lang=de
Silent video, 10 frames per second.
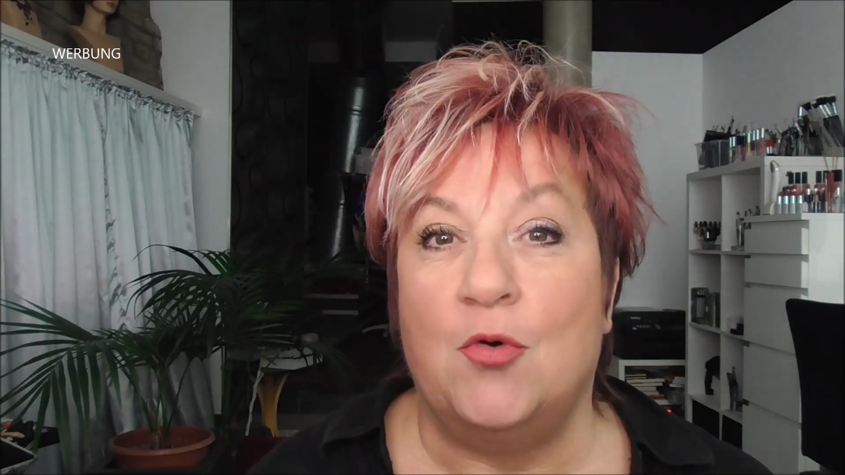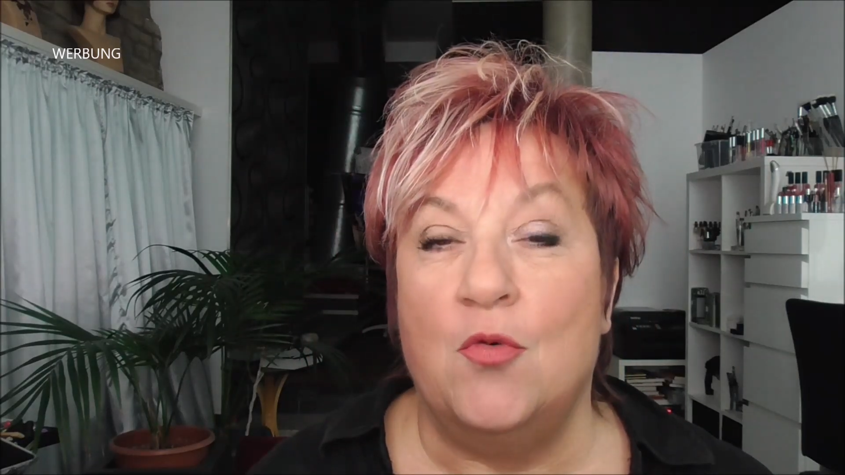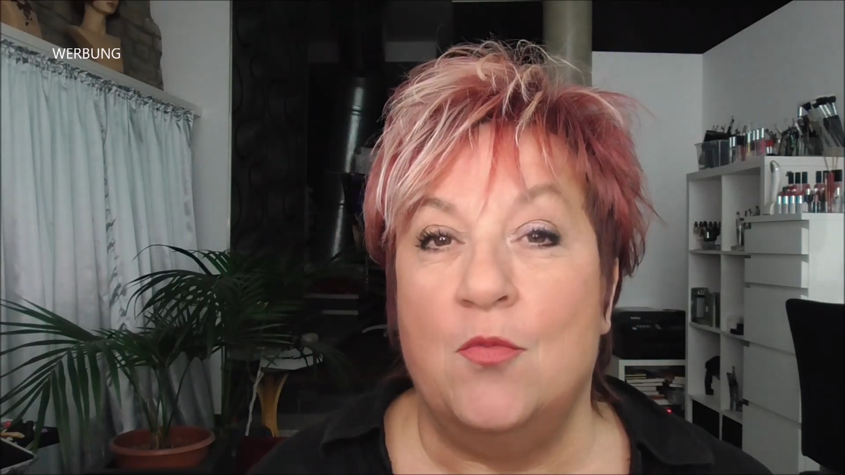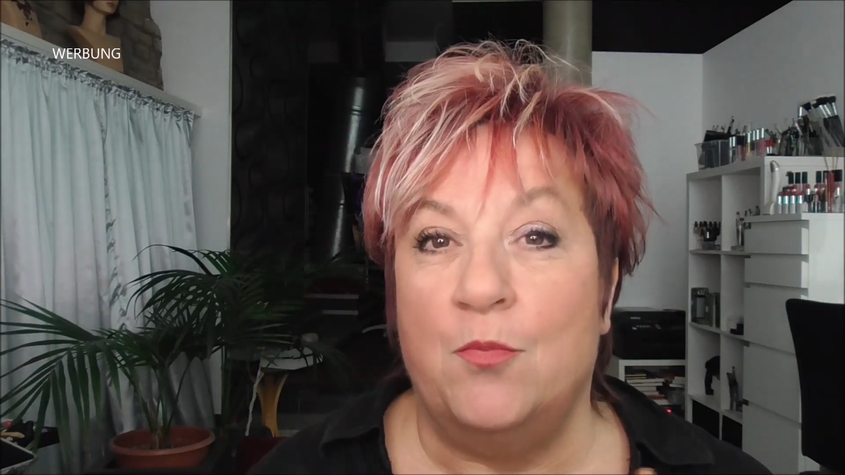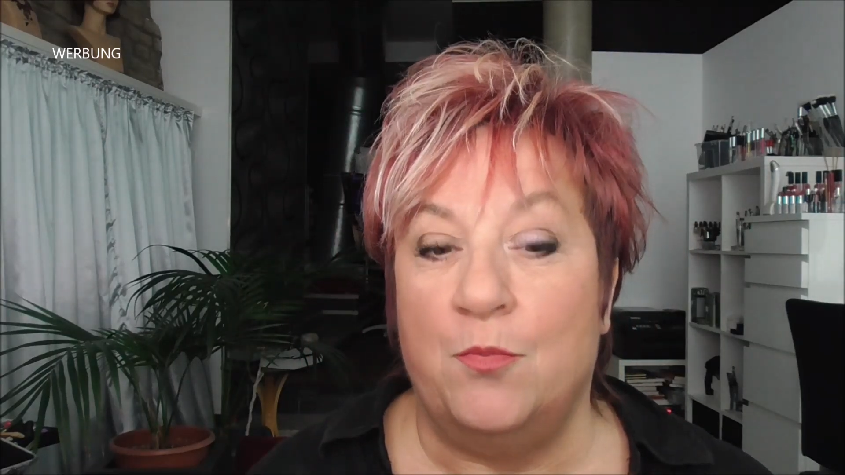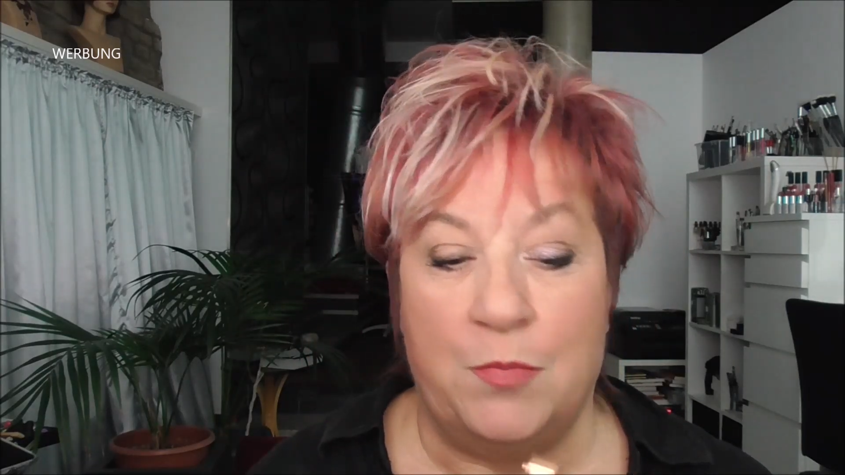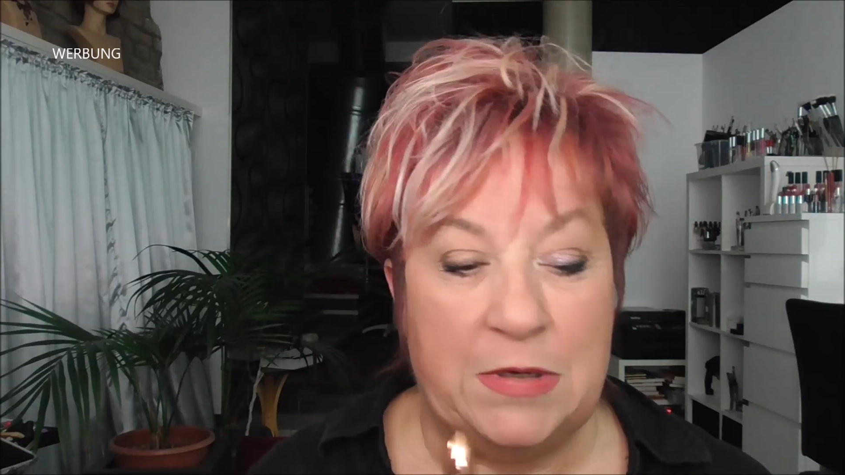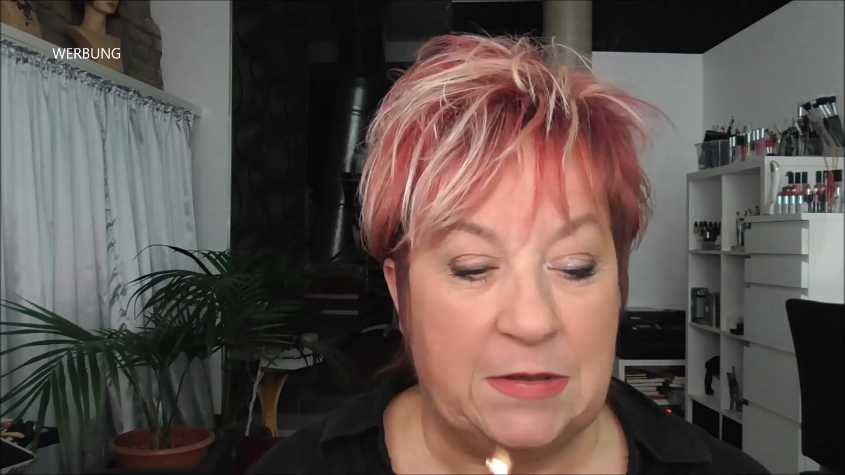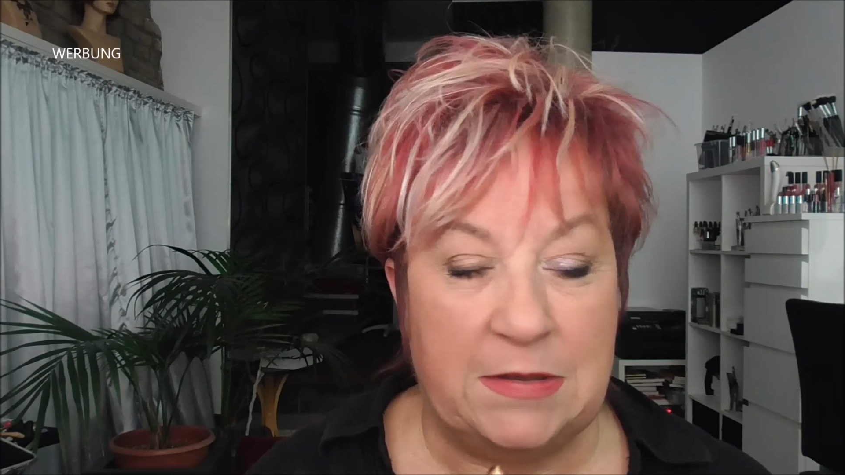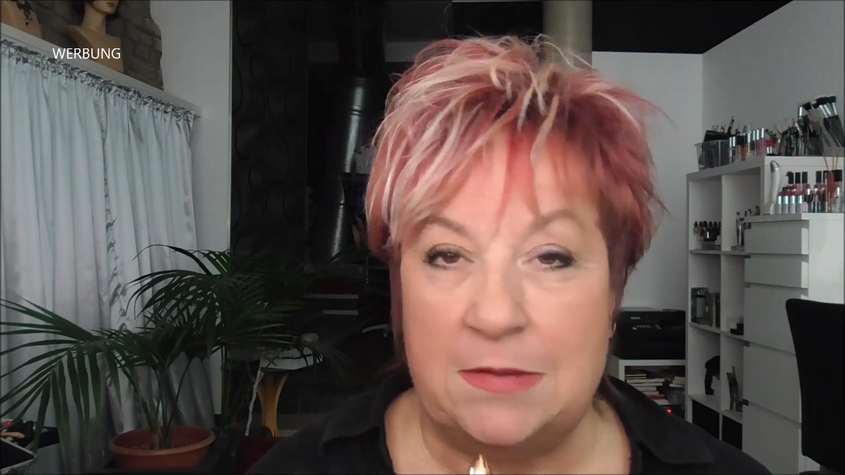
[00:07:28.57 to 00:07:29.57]
um
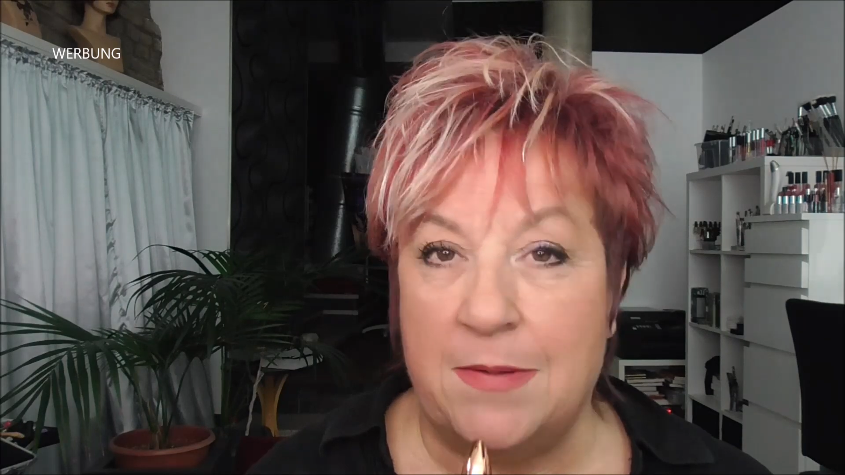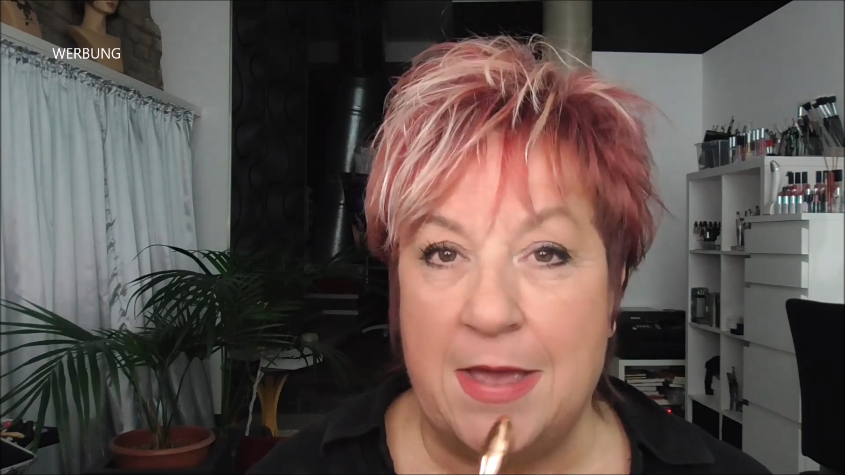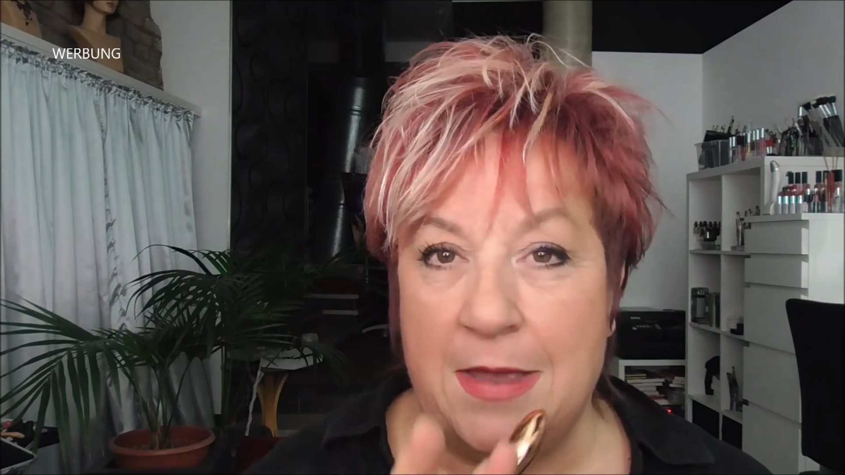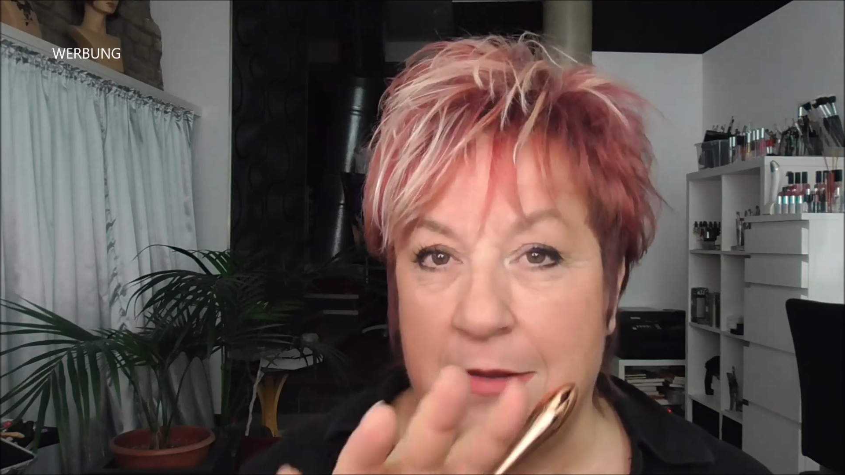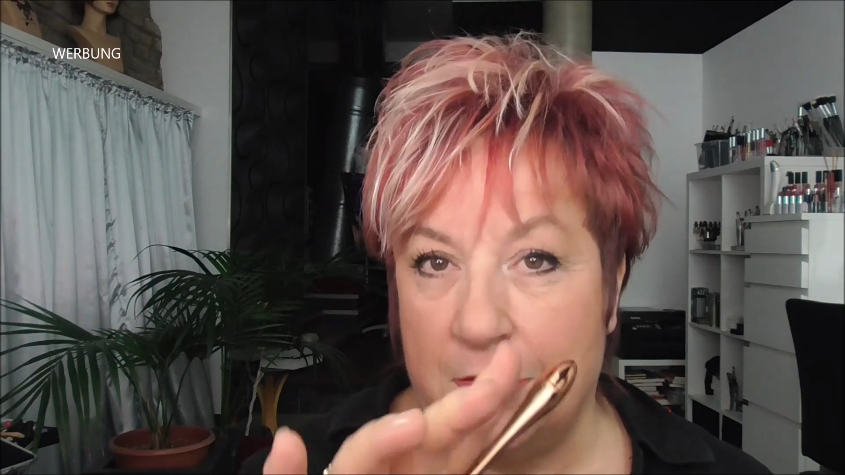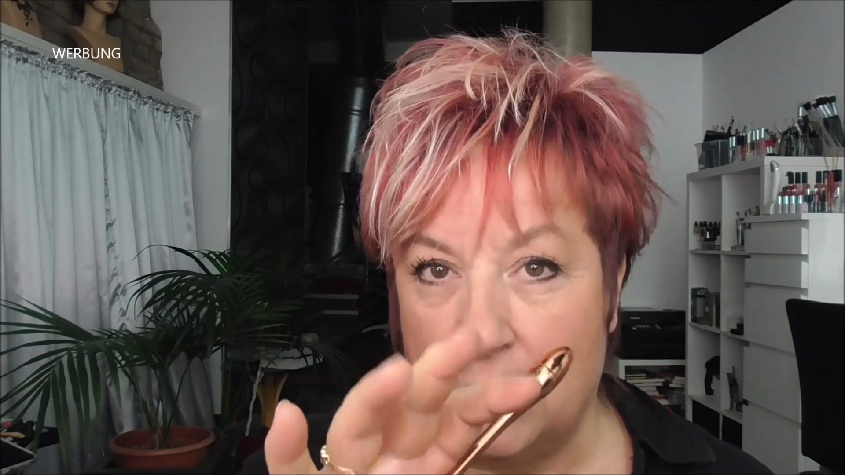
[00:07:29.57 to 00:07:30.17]
mit zwei